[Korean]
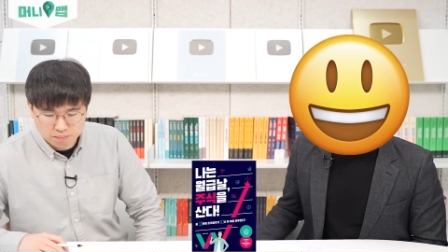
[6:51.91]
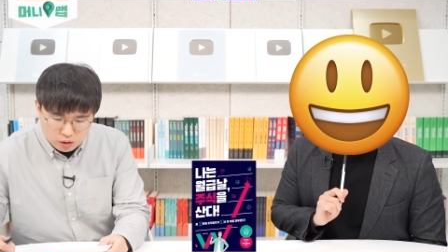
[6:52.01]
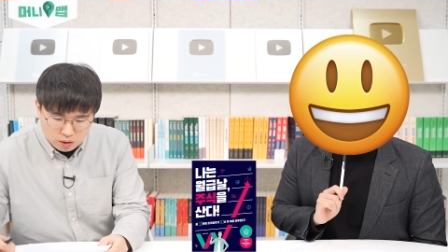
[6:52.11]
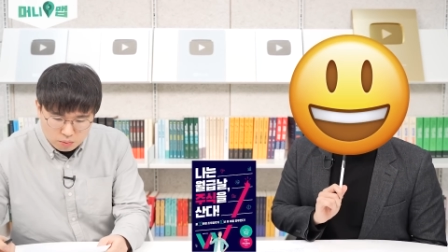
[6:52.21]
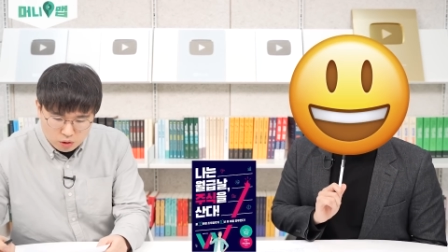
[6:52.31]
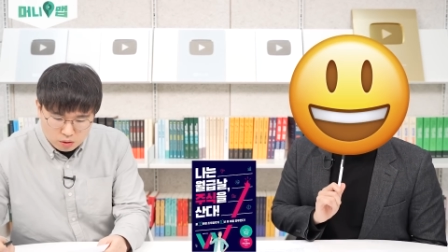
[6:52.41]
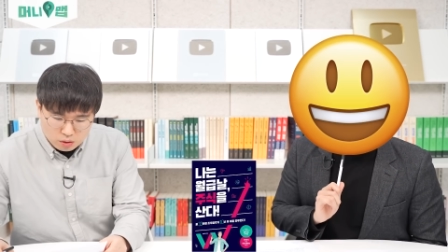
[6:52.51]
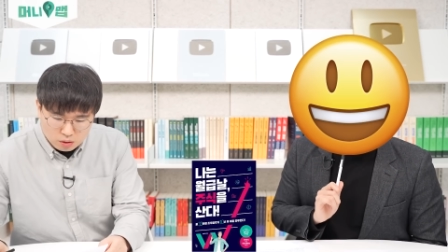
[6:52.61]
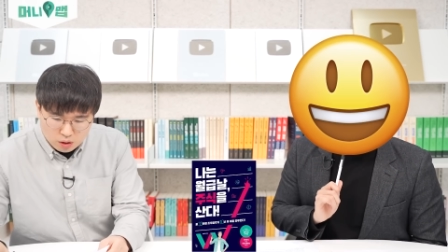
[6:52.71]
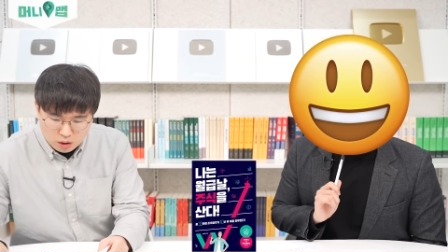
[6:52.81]
지금
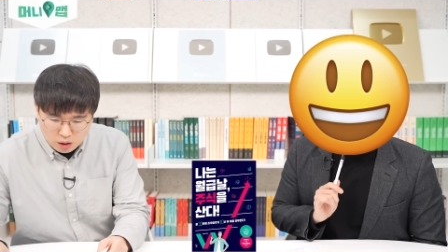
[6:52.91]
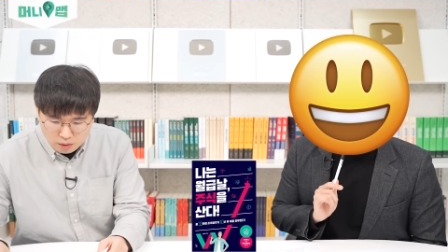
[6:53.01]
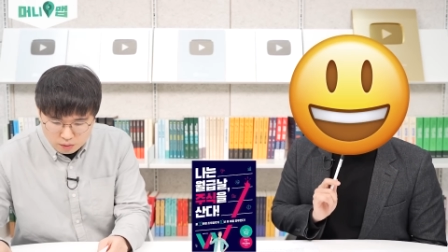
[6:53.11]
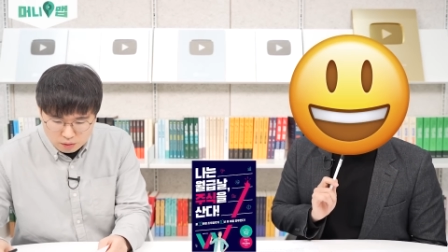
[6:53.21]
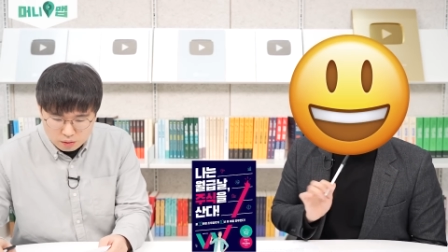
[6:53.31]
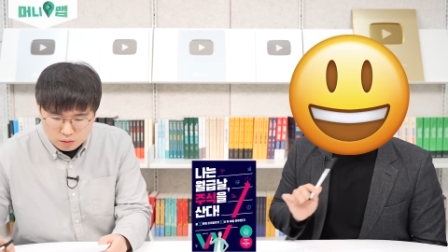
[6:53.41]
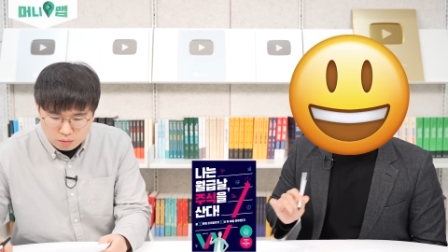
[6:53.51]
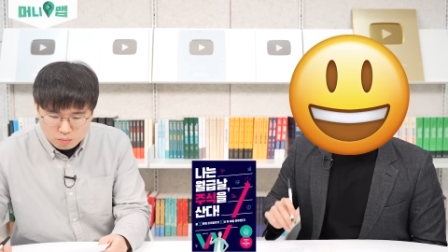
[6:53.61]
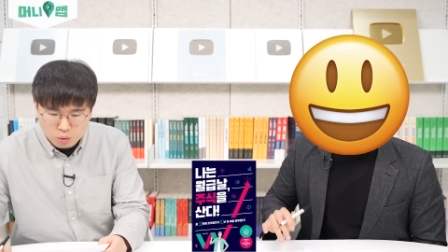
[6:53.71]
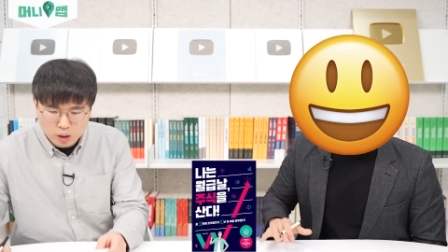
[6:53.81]
현 상태에서
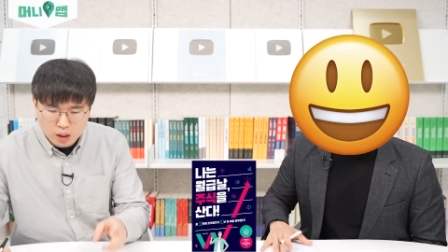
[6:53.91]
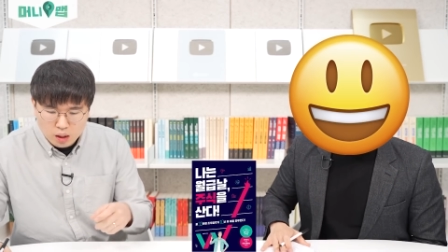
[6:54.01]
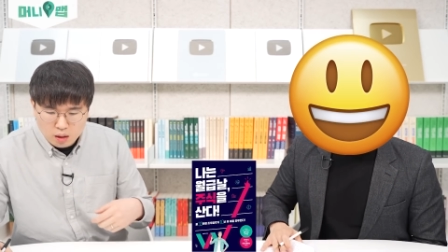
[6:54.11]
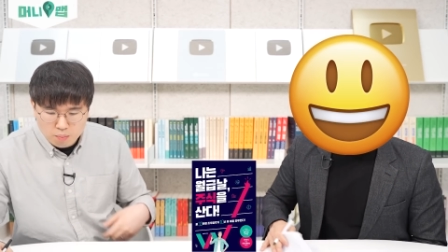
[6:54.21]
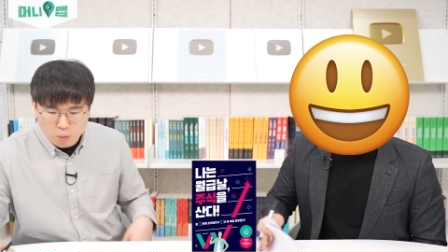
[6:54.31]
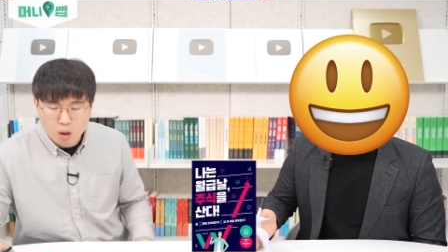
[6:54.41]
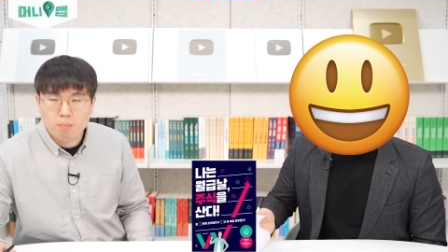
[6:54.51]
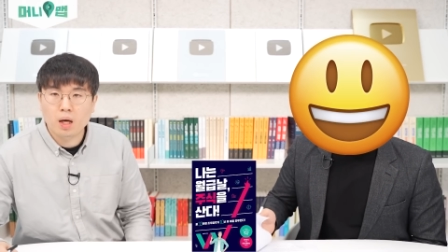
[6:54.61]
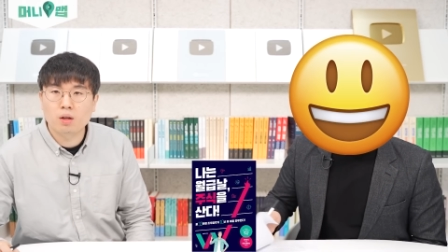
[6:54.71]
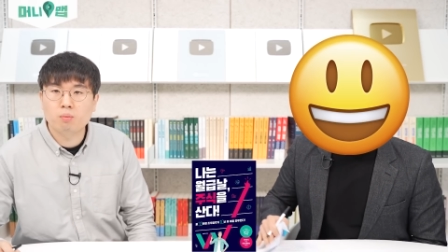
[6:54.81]
뭐 한 달에 뭐한
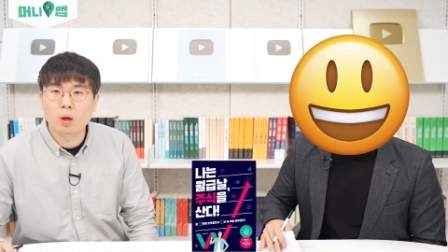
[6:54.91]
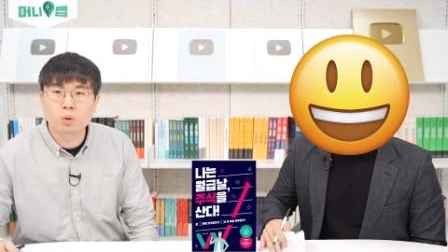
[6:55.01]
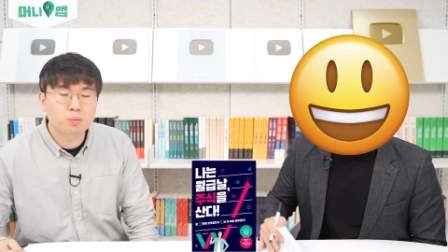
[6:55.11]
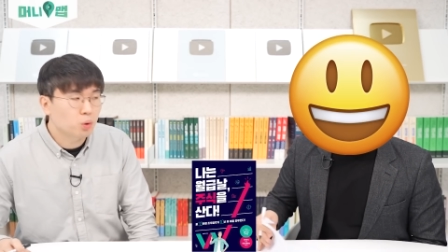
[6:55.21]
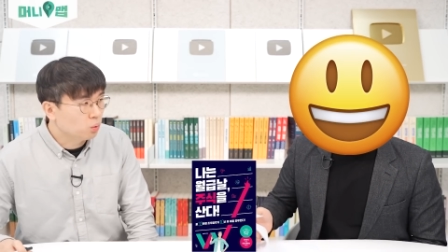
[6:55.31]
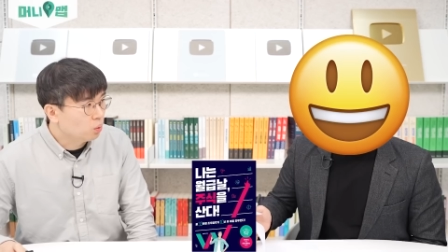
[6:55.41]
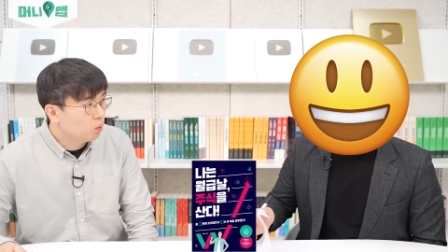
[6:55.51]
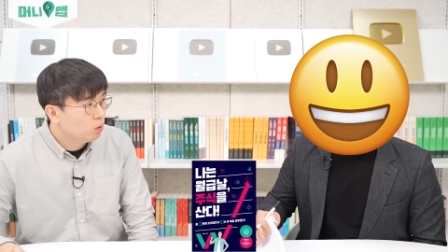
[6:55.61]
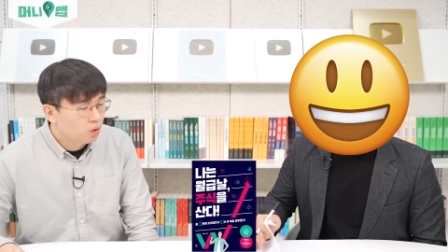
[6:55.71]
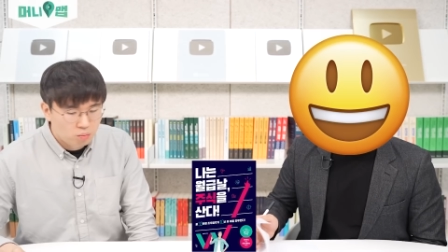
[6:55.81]
100에서 150 정도.
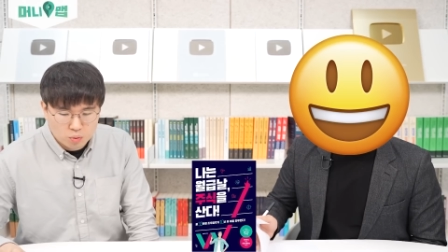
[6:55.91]
네네.